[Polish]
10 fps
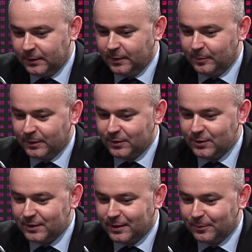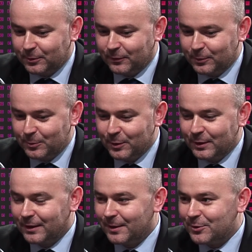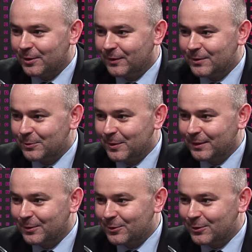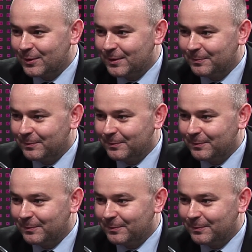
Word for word: i będę się starał to według mojej najlepszej wiedzy, umiejętności